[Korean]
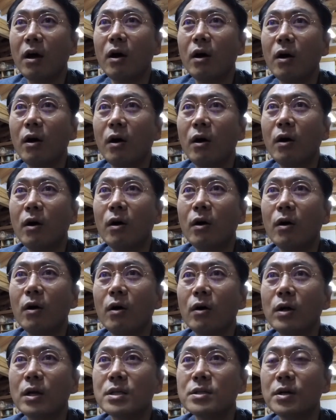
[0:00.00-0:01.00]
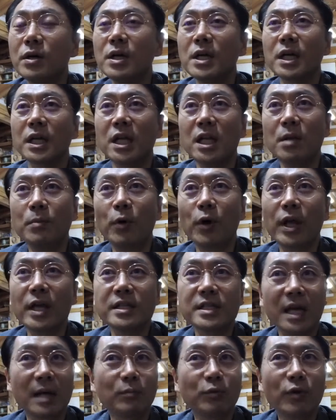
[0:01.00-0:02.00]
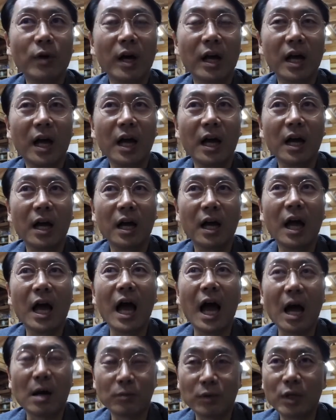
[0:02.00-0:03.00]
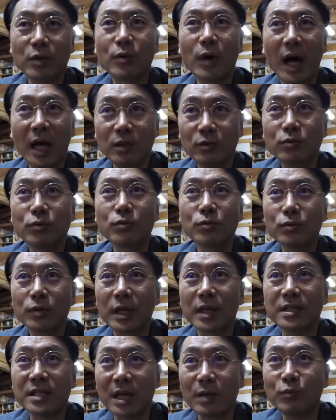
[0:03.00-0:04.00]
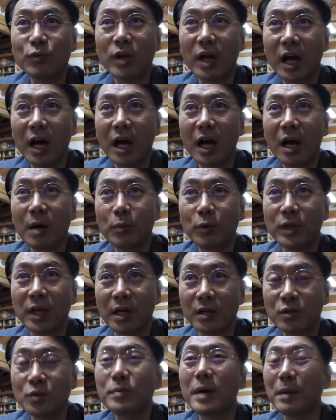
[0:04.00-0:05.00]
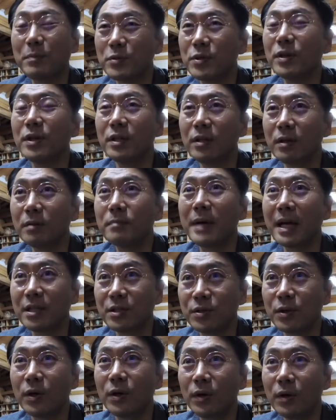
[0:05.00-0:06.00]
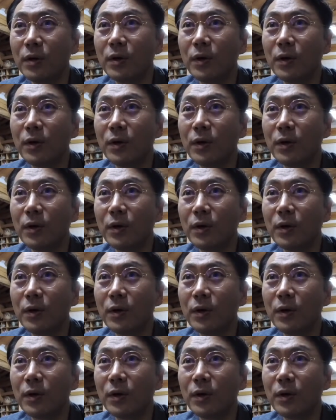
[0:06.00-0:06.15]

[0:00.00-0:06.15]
어, 그래서 일본의 차 문화가 아무래도 한국의 차 문화보다는 좀 앞서 있는 건 맞죠?